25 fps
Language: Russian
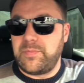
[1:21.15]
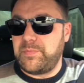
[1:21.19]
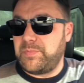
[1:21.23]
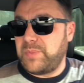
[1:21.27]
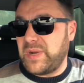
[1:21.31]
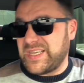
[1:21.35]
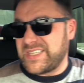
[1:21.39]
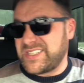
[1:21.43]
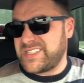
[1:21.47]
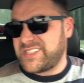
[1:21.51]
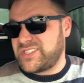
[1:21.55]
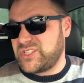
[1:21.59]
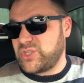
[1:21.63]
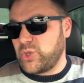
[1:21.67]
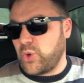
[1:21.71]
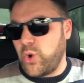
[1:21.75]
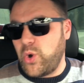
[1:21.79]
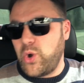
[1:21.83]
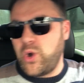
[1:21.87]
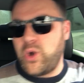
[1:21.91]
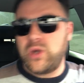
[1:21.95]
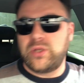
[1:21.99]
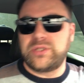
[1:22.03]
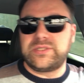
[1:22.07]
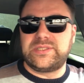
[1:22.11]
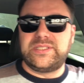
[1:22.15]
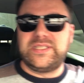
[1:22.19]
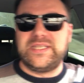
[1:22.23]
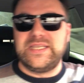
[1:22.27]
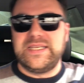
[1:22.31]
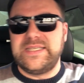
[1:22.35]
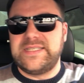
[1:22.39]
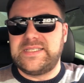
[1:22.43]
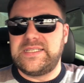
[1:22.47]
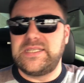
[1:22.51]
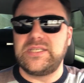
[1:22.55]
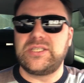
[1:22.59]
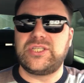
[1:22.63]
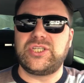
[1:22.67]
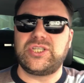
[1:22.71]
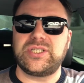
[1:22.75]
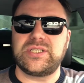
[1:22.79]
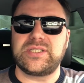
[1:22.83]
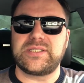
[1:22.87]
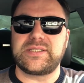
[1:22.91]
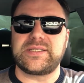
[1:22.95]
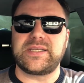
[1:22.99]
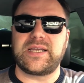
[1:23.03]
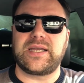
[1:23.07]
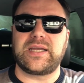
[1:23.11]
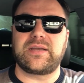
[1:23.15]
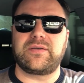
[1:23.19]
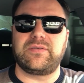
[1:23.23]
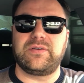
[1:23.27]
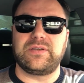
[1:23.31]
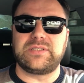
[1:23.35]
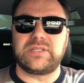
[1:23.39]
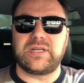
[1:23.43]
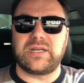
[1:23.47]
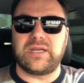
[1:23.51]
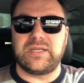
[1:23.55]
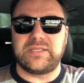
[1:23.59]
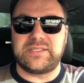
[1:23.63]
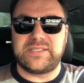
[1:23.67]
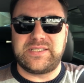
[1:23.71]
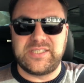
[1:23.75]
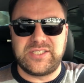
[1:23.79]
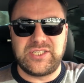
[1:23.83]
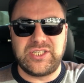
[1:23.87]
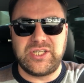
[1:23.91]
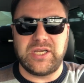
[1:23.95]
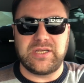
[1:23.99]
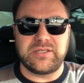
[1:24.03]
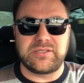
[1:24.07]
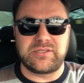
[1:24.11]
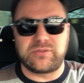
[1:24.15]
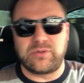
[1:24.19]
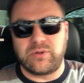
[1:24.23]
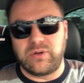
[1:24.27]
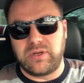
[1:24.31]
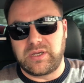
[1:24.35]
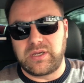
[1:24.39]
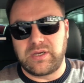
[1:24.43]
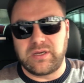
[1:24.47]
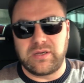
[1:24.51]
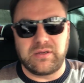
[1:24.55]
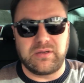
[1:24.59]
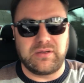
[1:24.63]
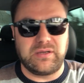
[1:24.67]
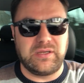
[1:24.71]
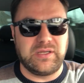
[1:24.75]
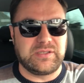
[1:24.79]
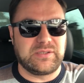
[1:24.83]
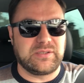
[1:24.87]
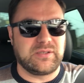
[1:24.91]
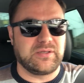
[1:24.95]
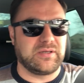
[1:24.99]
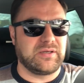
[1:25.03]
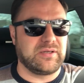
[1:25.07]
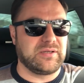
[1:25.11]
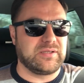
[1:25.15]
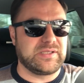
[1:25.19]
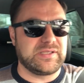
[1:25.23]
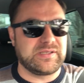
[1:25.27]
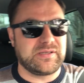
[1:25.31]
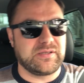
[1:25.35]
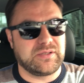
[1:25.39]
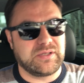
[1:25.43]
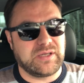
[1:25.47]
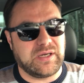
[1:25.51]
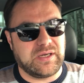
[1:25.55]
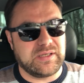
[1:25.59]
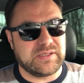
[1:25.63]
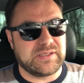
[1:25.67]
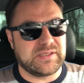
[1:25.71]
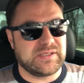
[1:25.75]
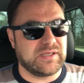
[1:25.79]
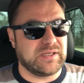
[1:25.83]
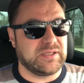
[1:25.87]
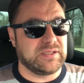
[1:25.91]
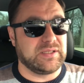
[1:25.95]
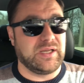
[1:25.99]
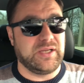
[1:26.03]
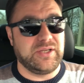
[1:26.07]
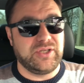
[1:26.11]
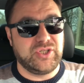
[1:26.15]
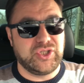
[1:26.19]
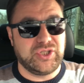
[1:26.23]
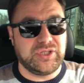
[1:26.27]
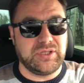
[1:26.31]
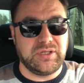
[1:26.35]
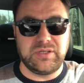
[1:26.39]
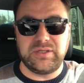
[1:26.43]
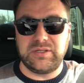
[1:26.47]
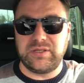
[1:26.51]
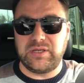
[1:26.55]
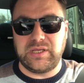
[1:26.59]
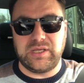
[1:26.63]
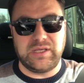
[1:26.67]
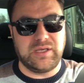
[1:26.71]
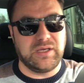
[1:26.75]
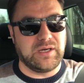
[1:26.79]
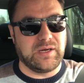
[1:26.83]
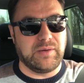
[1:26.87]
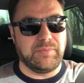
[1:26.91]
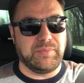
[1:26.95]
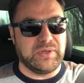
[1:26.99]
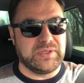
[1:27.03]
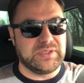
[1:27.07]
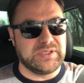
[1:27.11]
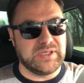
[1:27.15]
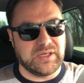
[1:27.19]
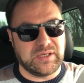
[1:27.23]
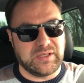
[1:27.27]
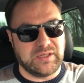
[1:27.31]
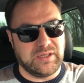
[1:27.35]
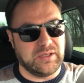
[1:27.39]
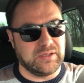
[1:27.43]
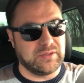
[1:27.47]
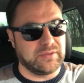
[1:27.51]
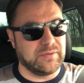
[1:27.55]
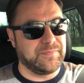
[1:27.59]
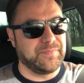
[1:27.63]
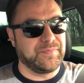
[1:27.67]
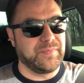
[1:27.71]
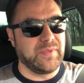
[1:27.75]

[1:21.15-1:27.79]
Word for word: по 100 тысяч за квадрат. Сейчас только. Это цена за наличные, никаких ипотек нет.